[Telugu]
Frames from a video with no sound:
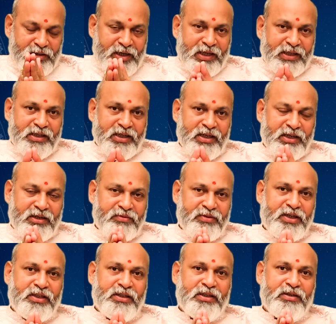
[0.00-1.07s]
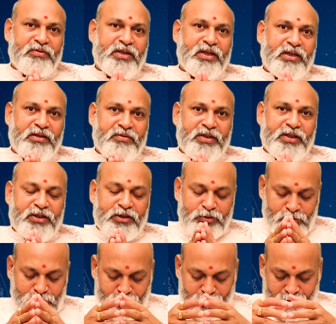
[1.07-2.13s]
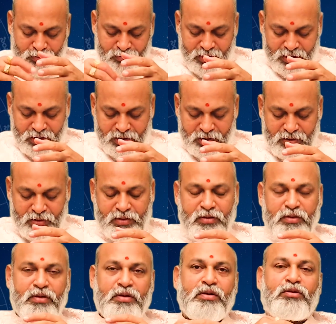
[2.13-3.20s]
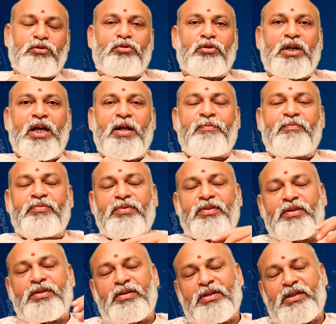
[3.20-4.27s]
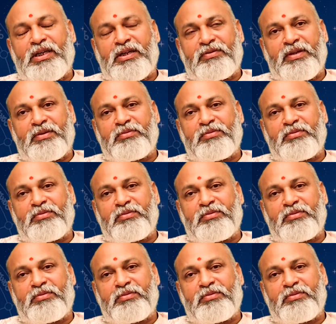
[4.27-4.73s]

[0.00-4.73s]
కన్యా ఇరవై ఐదు ఇరవై ఆరు ఇరవై ఏడు మన తుల ఇరవై